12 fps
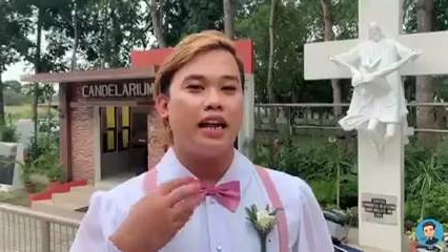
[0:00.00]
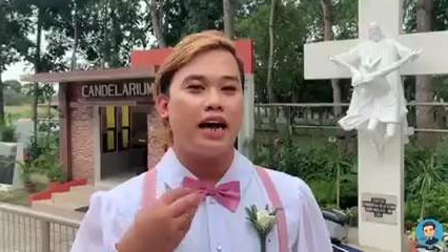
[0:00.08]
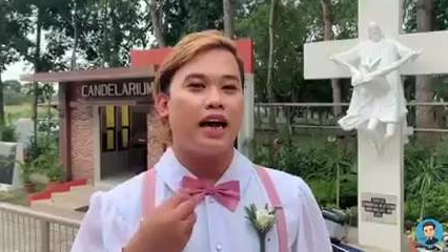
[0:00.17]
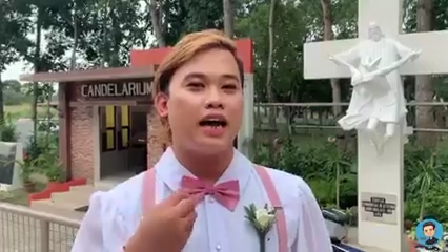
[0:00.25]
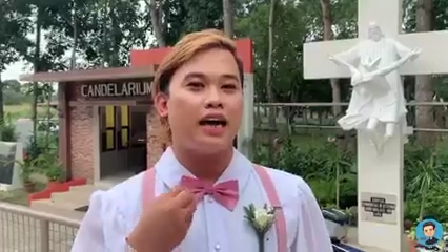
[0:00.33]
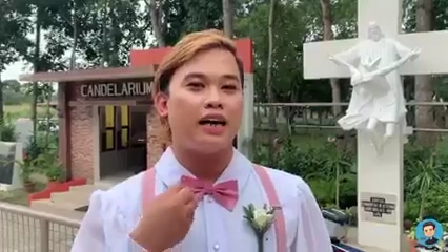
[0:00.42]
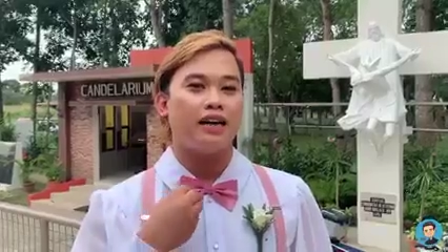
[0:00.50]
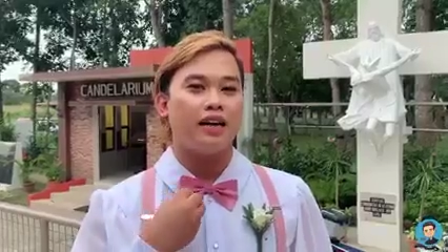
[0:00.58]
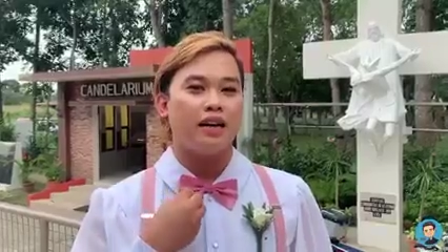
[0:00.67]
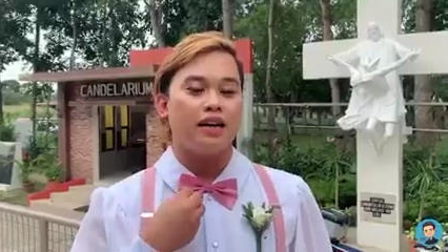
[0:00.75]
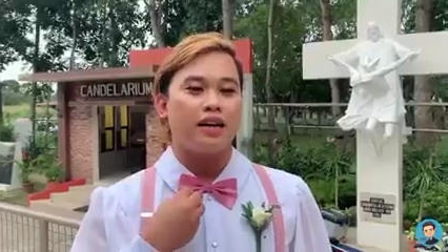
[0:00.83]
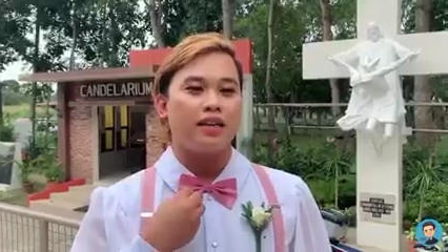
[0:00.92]
na
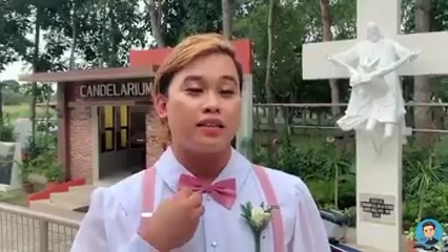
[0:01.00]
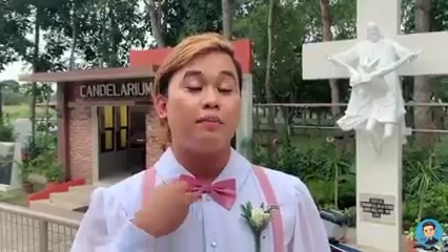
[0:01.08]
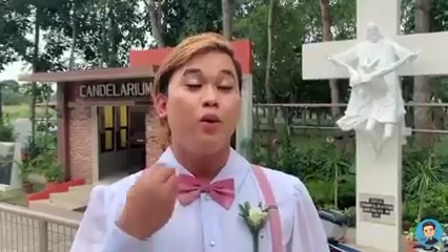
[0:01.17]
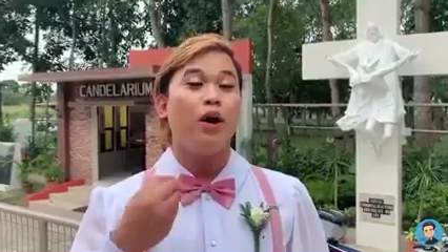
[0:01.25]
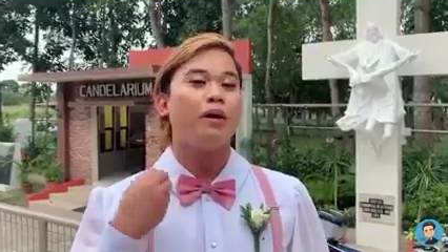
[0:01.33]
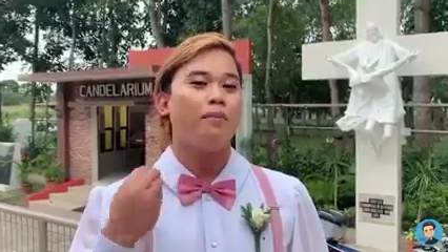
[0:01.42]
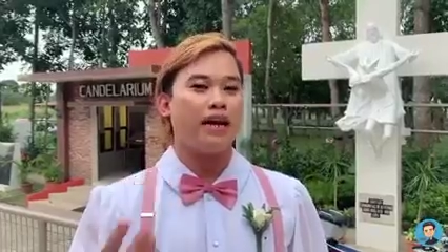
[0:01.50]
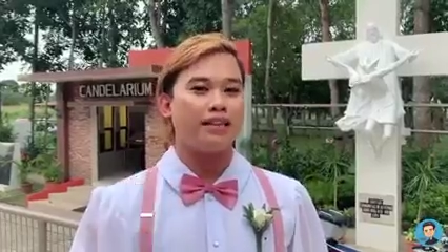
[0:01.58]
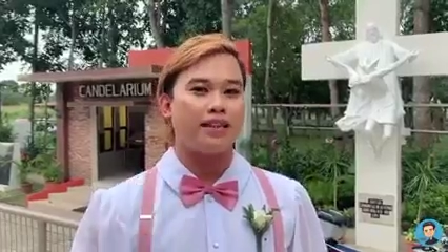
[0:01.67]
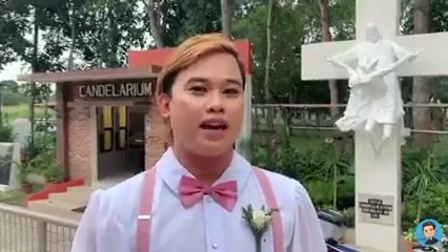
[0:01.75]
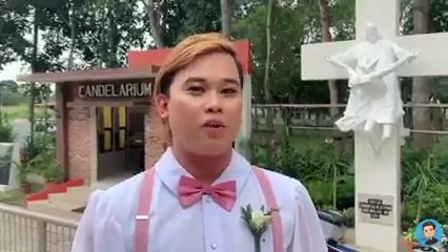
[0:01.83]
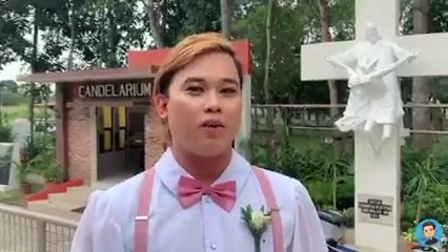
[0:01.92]
sa buhay ni
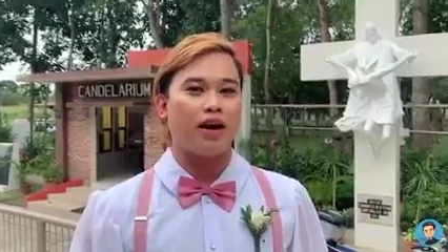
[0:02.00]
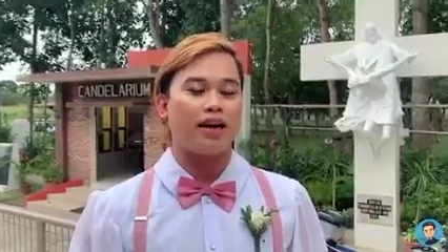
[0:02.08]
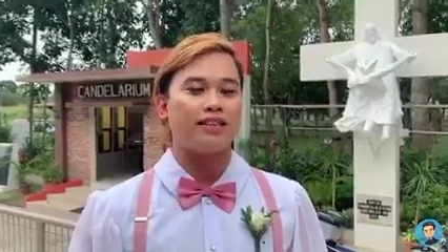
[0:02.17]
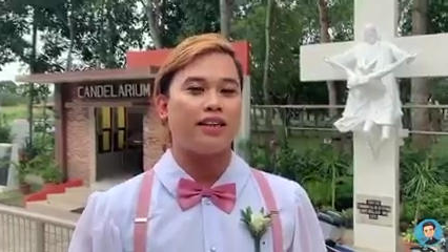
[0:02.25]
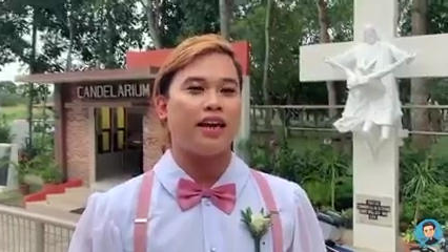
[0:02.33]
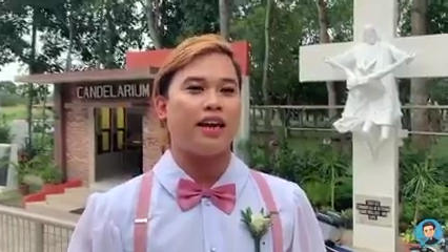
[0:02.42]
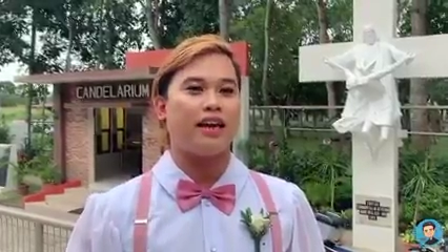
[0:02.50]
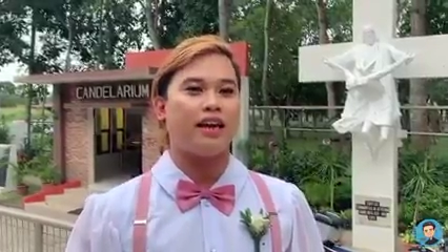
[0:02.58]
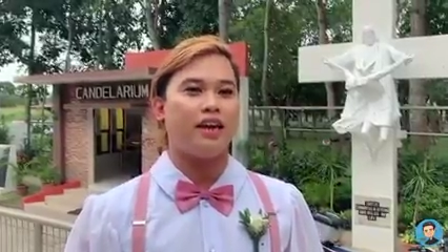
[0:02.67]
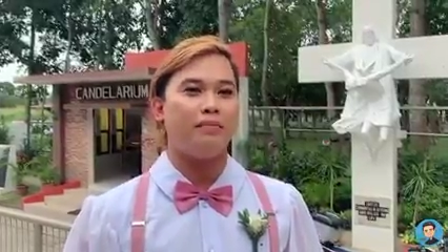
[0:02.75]
asawa kasi